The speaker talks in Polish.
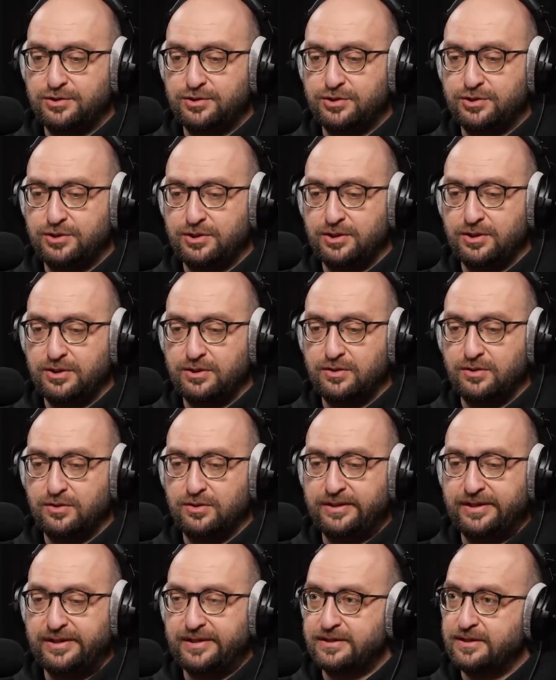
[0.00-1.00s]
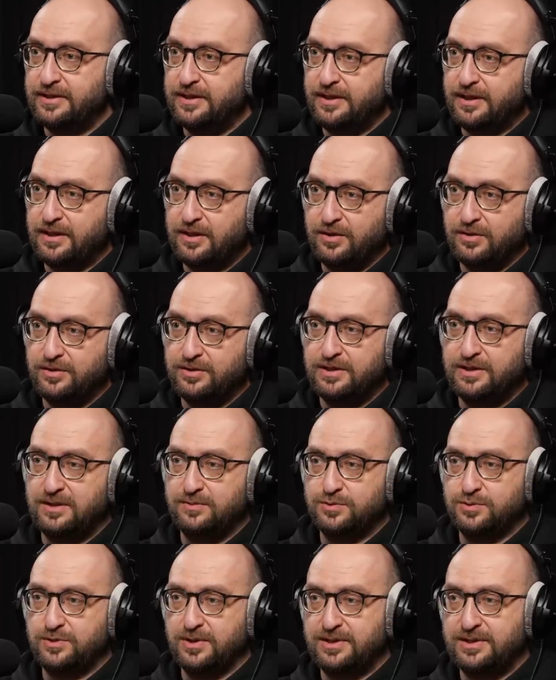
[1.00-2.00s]
czy konkretne regiony,
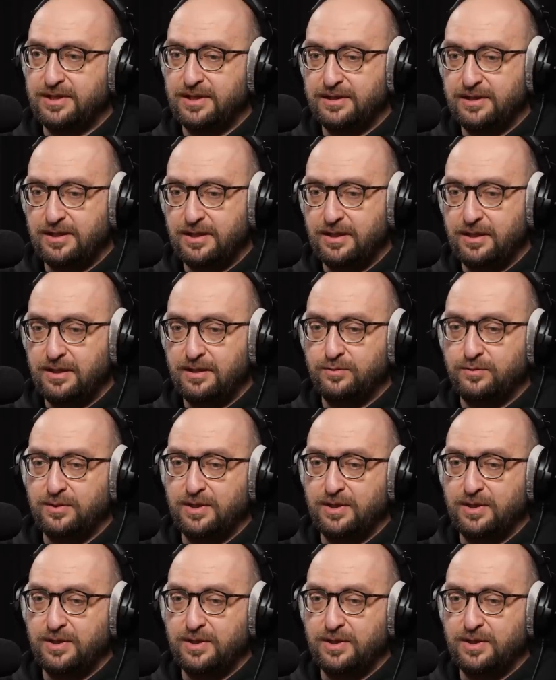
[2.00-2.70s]
na przykład DNA,